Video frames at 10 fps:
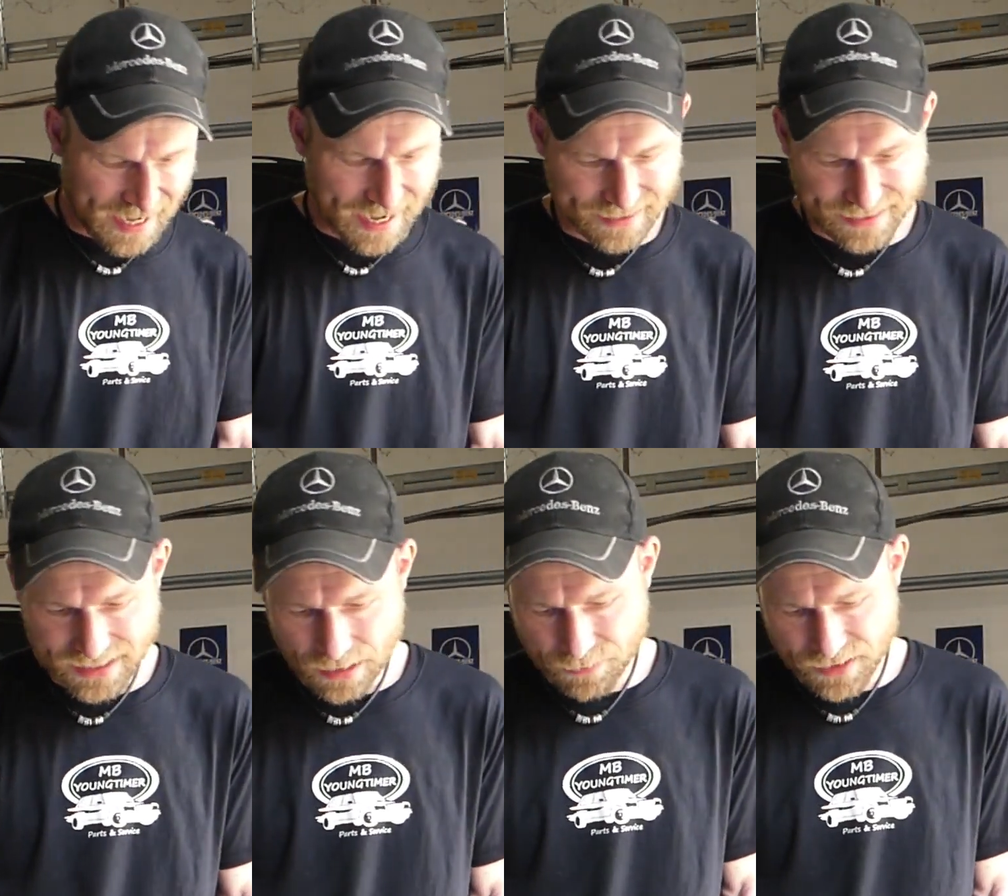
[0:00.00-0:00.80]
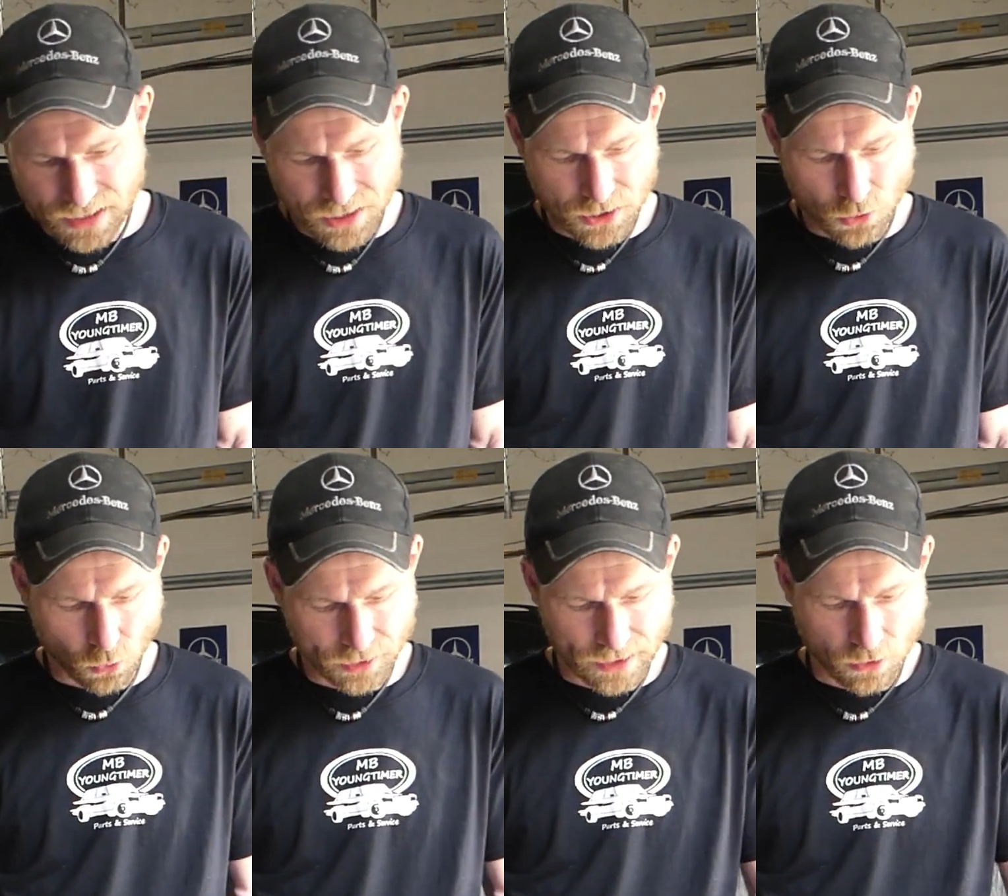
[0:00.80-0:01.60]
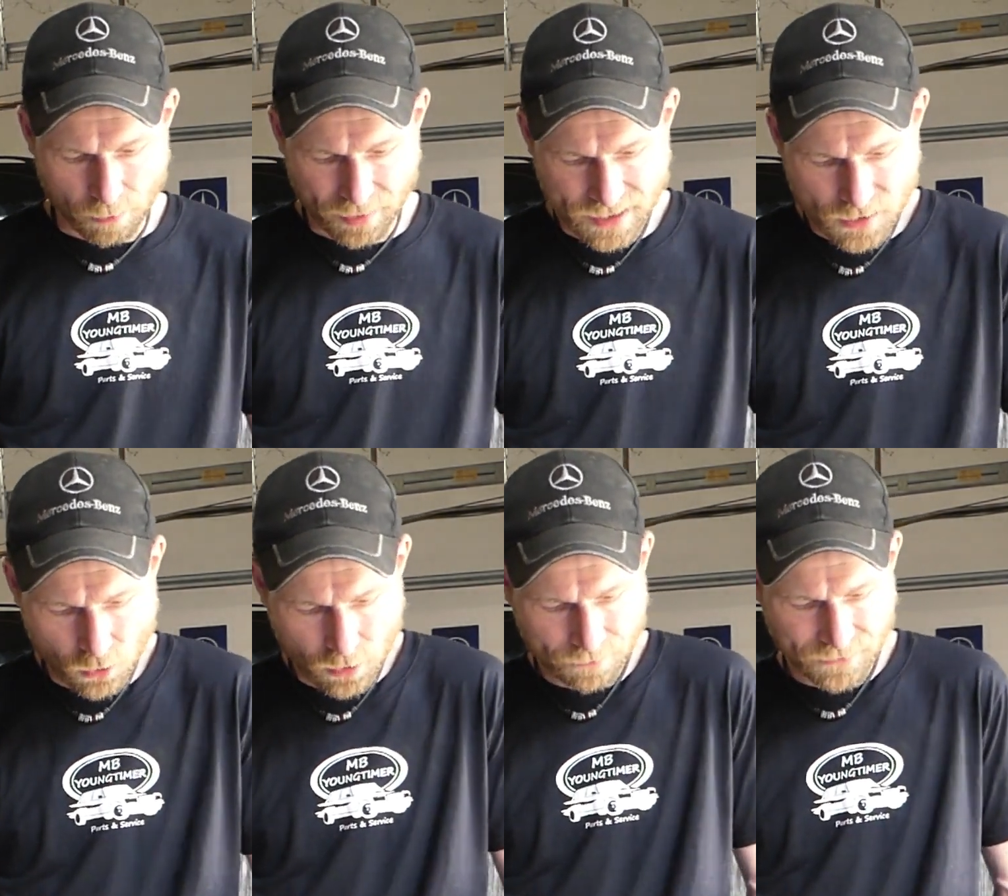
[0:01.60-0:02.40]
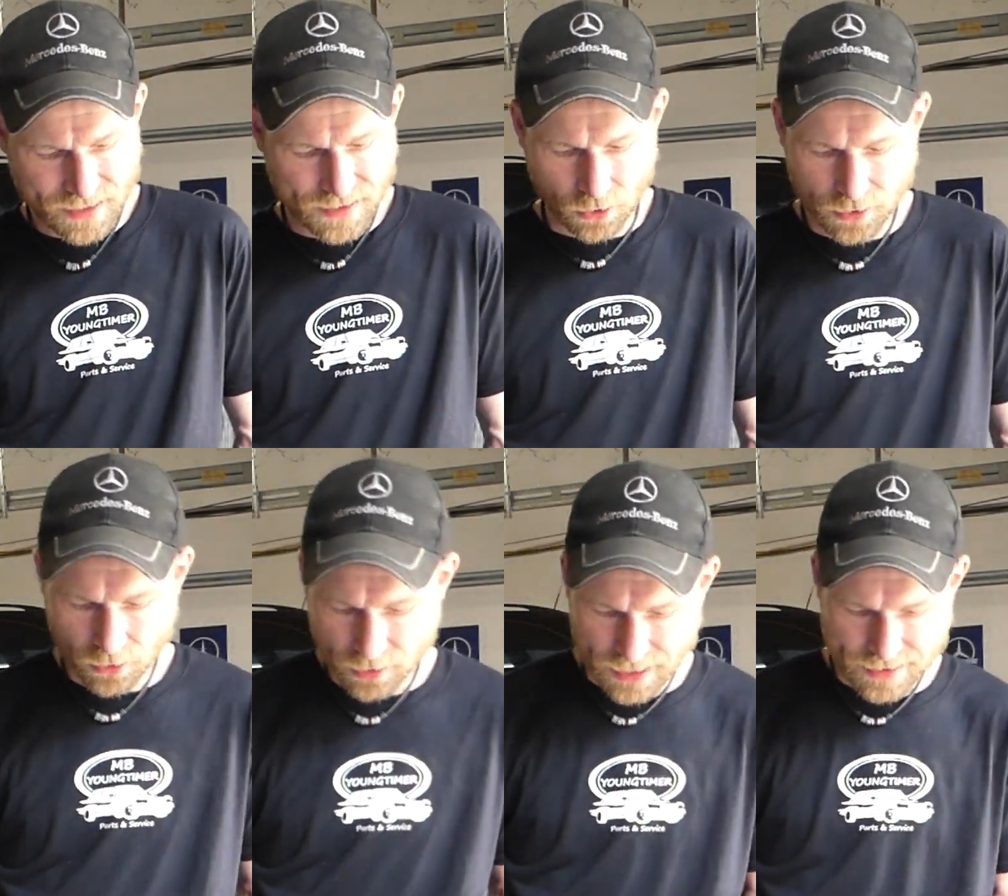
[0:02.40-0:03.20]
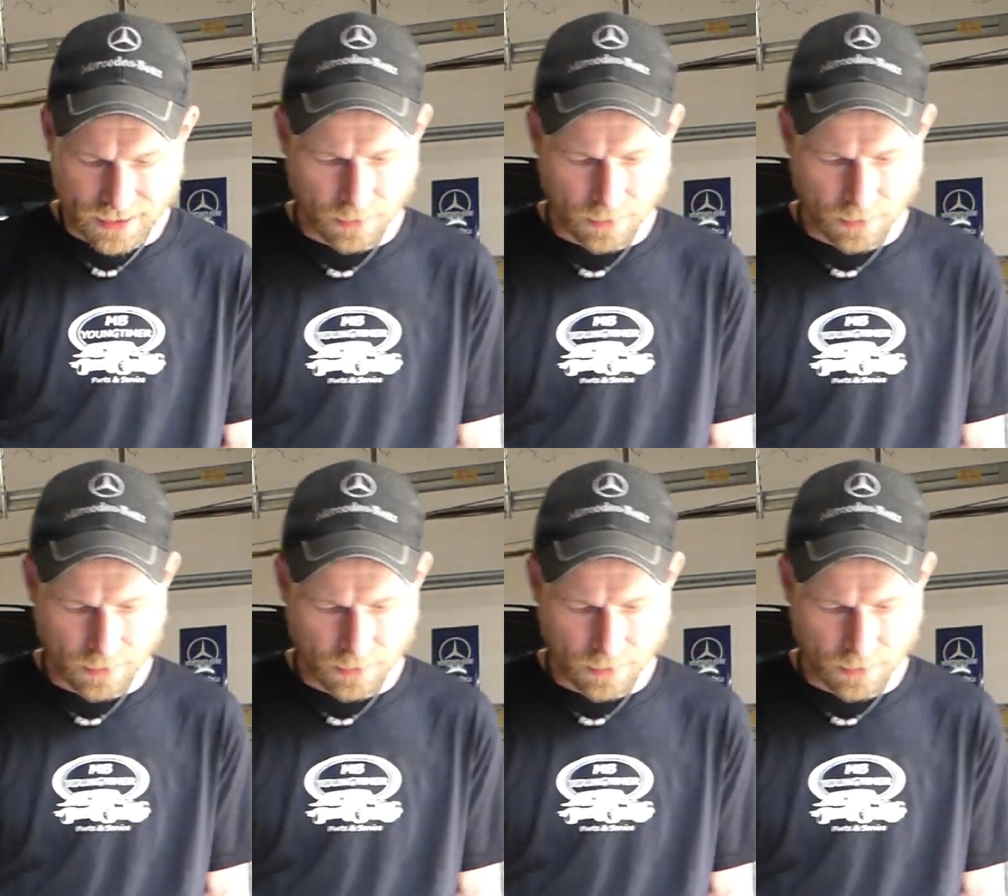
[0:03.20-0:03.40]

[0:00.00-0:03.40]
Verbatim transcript: es gibt nicht nur den Kompressor, sondern es